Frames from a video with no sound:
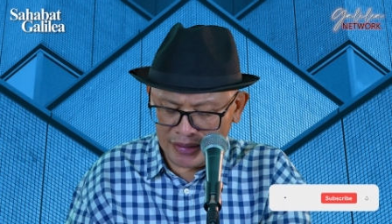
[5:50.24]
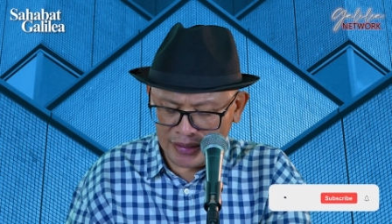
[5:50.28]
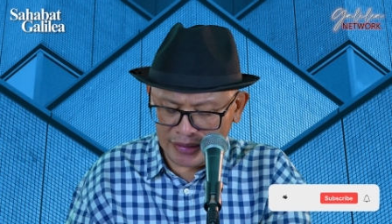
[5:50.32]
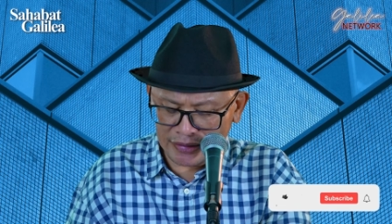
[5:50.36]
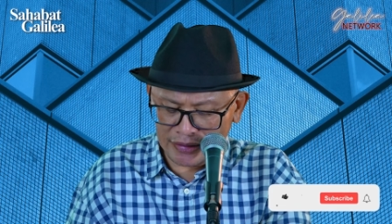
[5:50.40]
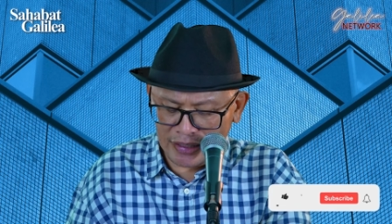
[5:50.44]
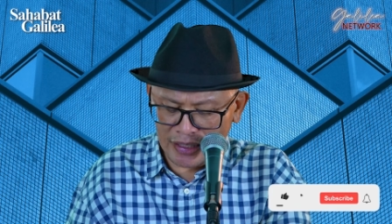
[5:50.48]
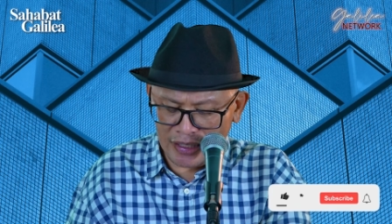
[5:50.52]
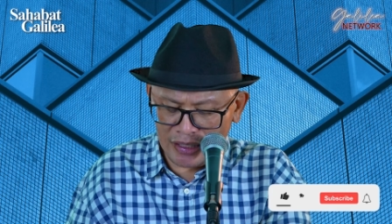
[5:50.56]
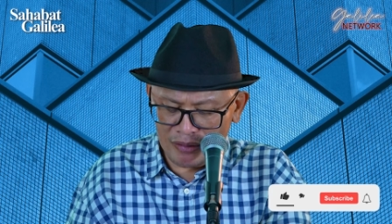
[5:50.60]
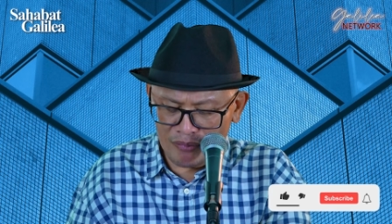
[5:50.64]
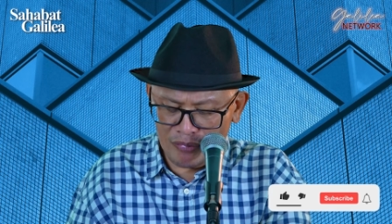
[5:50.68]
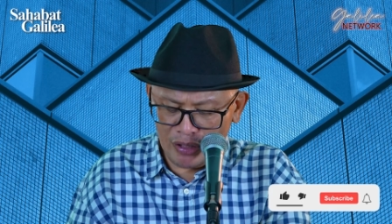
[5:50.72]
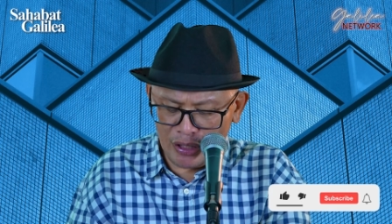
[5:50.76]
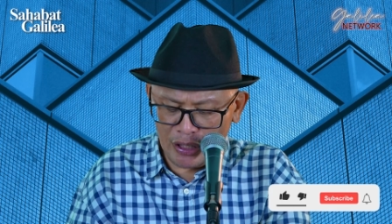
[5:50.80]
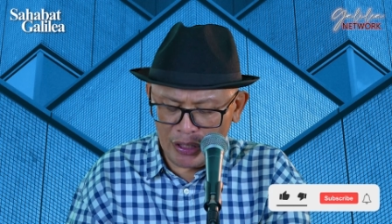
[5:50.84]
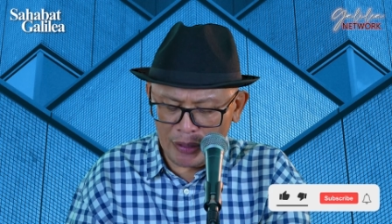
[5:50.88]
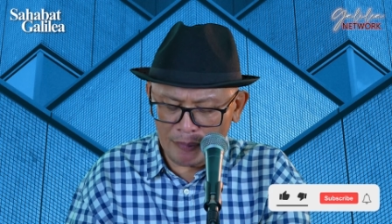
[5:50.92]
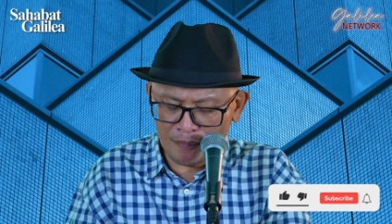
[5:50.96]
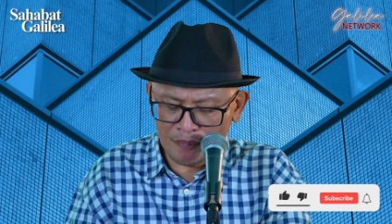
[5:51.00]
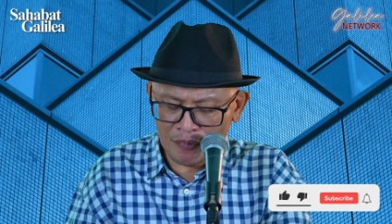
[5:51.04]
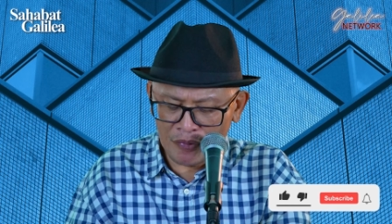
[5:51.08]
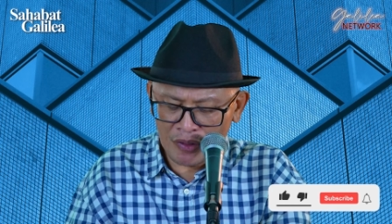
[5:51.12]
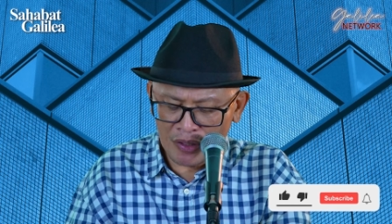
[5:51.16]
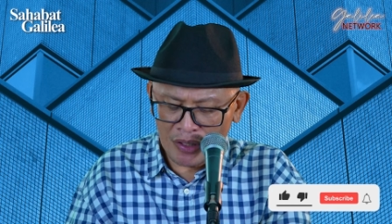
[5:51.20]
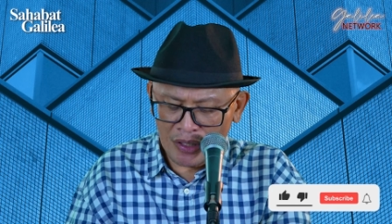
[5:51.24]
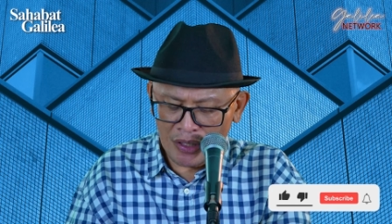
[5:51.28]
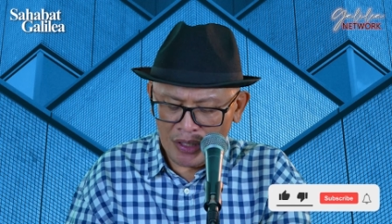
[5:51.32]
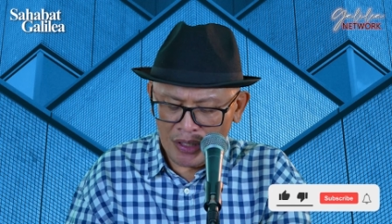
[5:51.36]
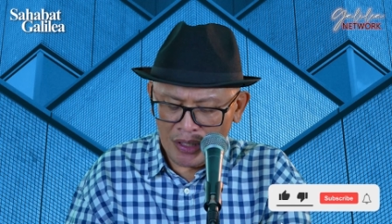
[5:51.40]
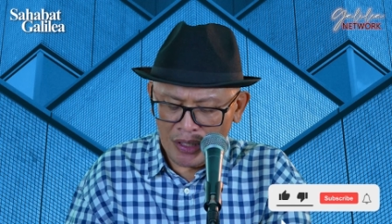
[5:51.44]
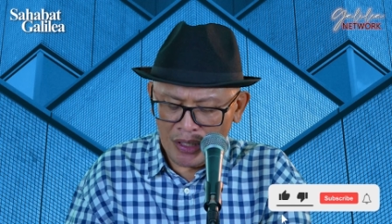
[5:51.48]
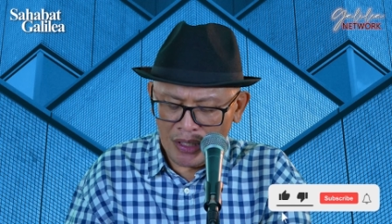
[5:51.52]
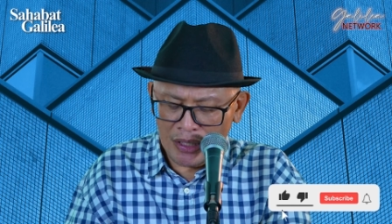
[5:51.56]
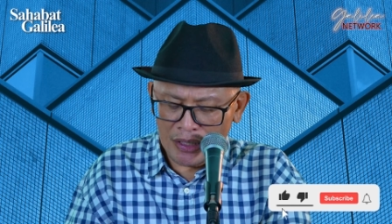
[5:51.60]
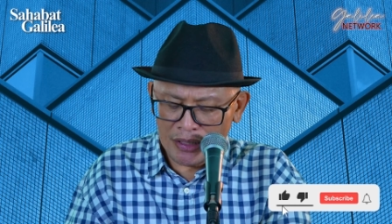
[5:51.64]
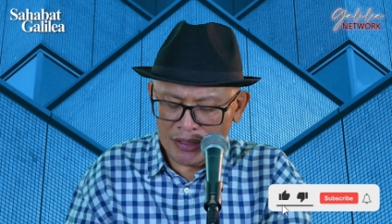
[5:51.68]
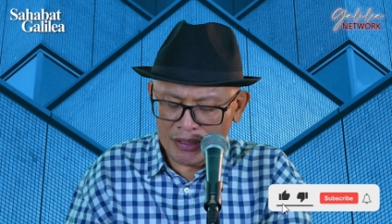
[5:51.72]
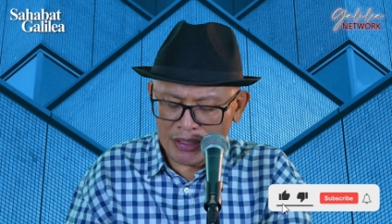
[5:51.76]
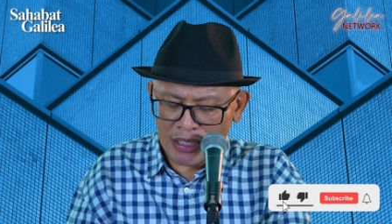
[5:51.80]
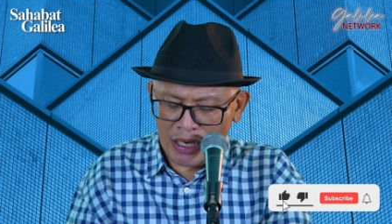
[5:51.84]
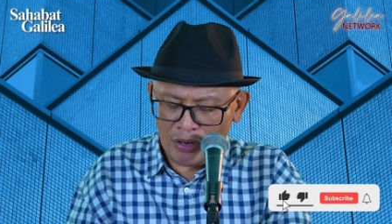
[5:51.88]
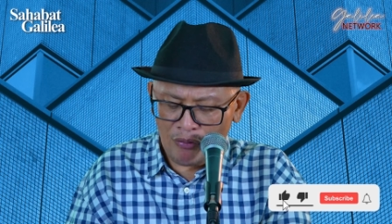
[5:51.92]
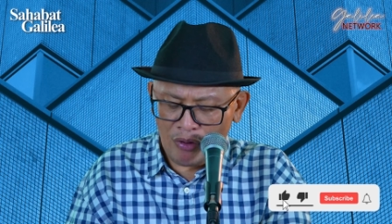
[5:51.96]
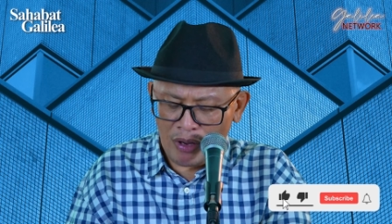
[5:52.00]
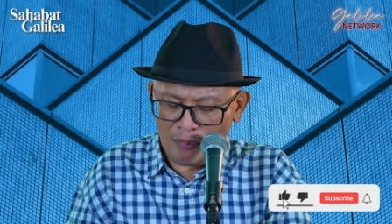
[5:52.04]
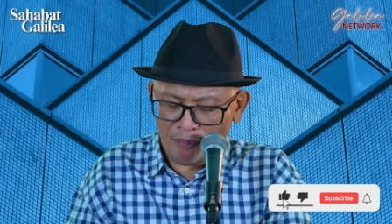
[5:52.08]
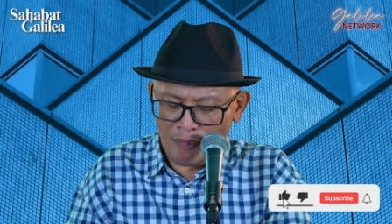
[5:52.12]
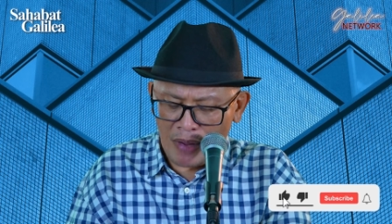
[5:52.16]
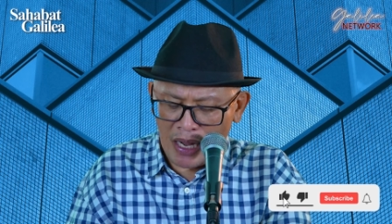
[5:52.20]
dikatakan begini.
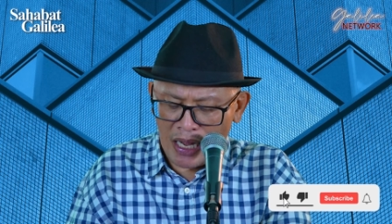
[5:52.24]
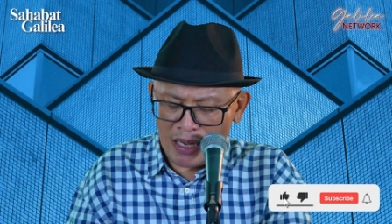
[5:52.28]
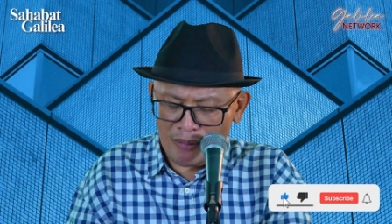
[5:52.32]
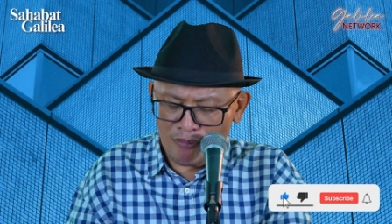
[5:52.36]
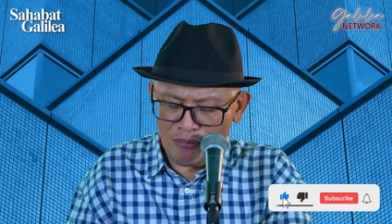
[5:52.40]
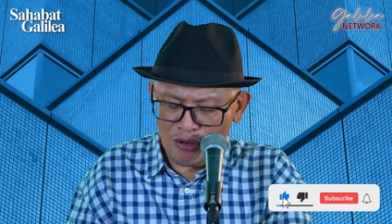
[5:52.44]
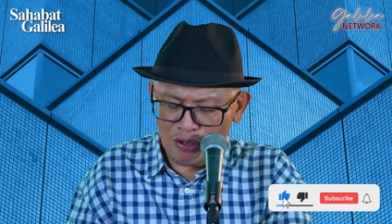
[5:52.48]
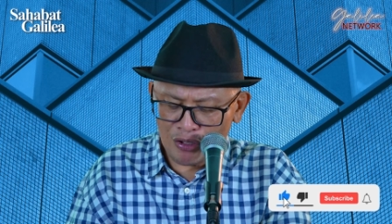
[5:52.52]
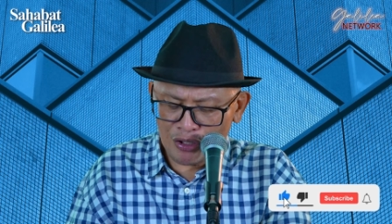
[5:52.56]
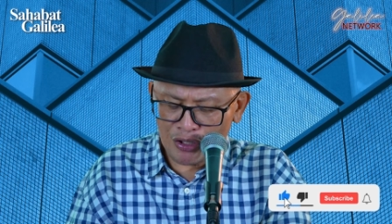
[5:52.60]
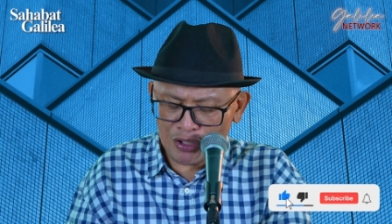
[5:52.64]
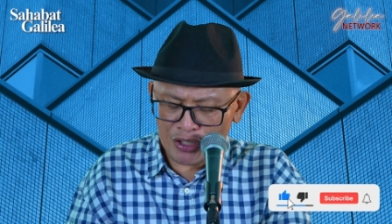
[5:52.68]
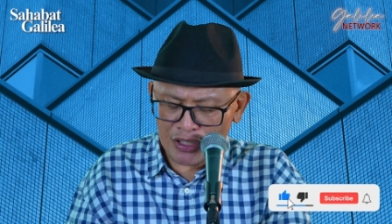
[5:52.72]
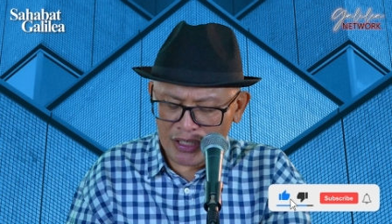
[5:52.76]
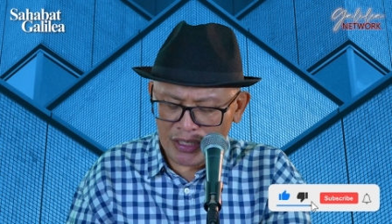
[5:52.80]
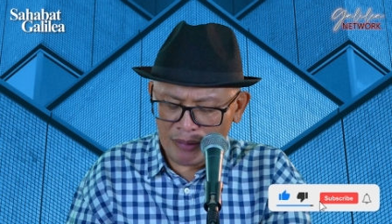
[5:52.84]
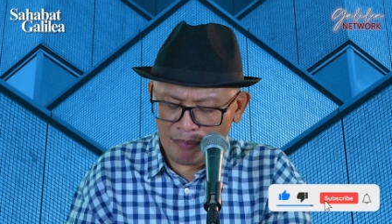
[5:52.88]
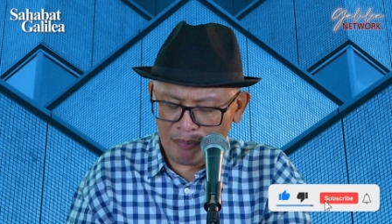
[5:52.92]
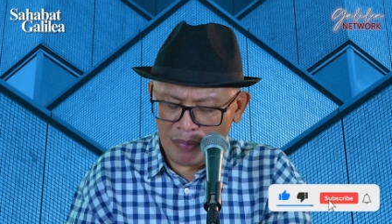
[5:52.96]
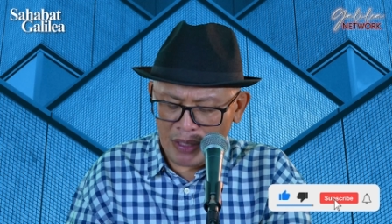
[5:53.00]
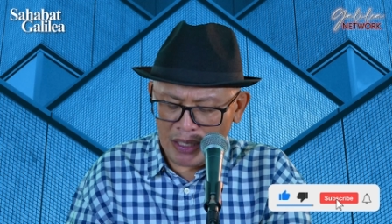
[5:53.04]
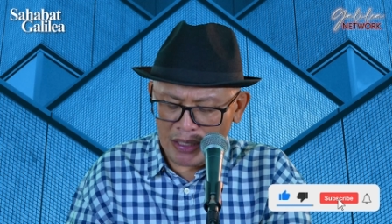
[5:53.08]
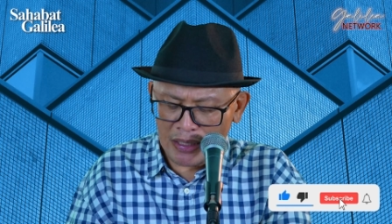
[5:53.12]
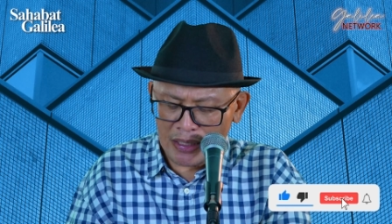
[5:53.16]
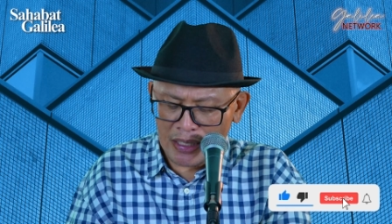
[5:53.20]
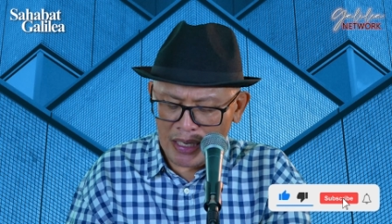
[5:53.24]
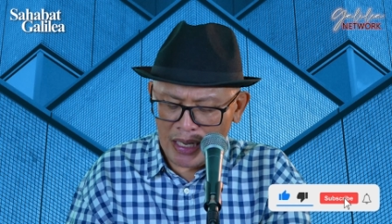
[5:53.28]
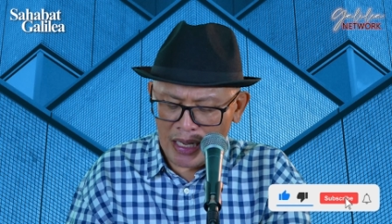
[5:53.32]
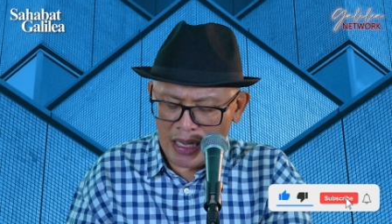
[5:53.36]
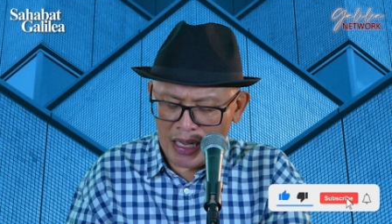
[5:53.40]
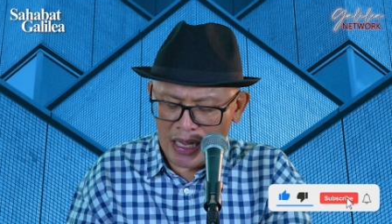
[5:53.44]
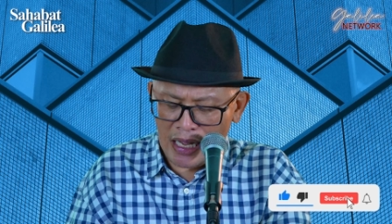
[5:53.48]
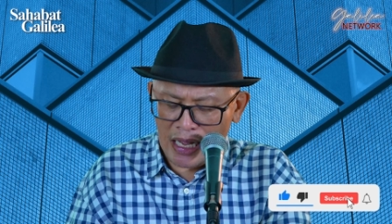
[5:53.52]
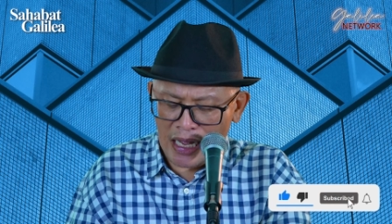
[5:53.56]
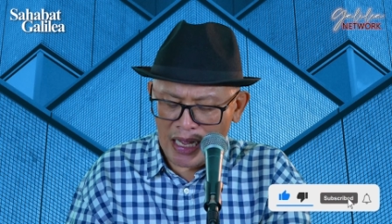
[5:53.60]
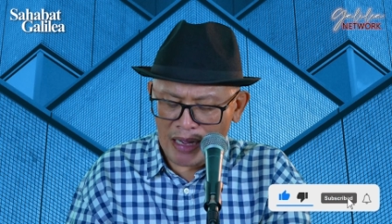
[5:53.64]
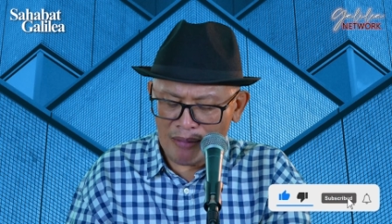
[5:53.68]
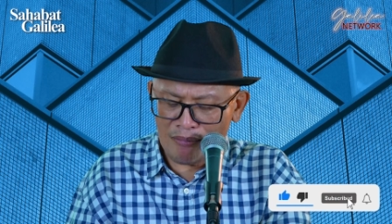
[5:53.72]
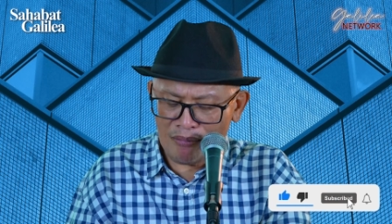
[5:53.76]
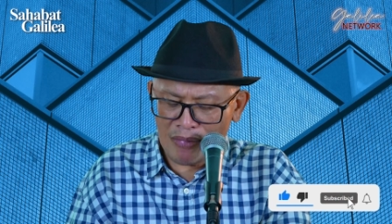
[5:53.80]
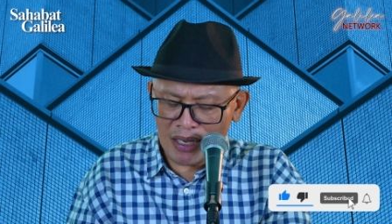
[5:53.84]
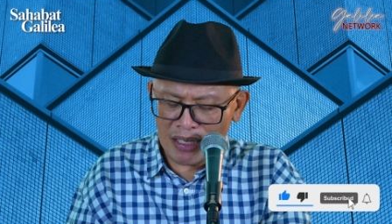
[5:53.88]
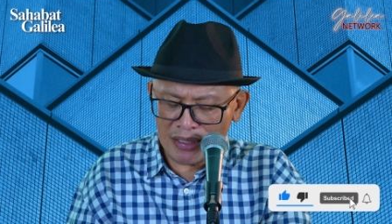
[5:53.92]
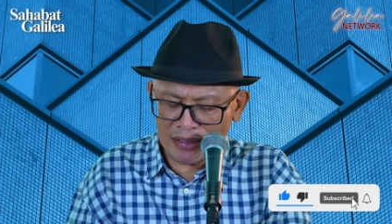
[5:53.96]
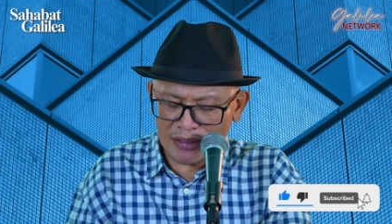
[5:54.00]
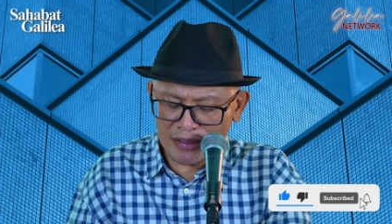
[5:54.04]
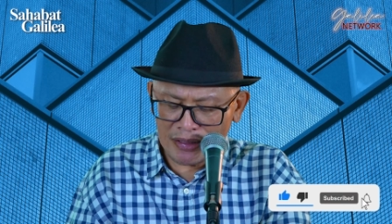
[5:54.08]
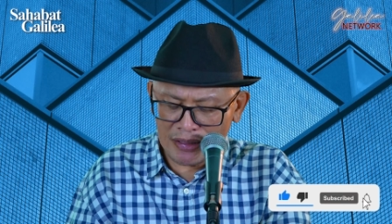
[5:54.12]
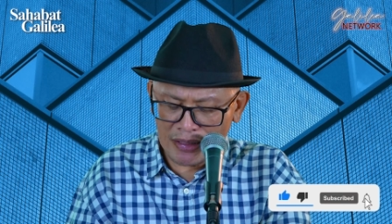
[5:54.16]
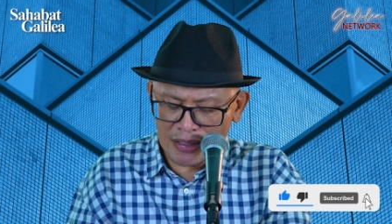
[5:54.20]
Jawab Amos kepada
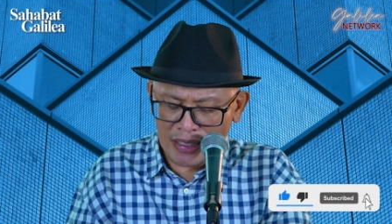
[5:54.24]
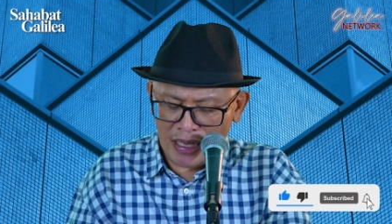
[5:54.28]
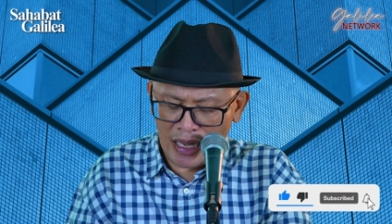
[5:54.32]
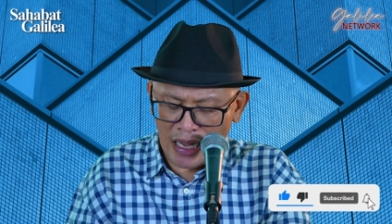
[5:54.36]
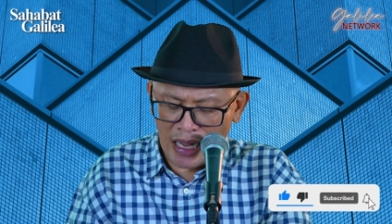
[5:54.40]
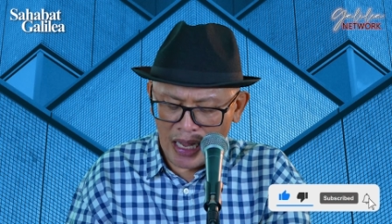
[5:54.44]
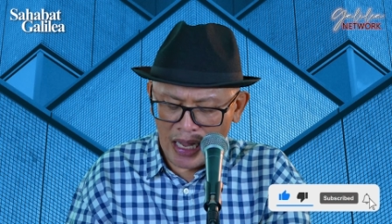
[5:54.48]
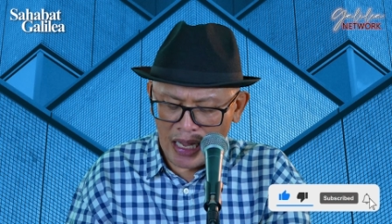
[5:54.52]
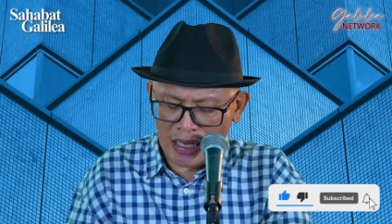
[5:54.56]
Amazia,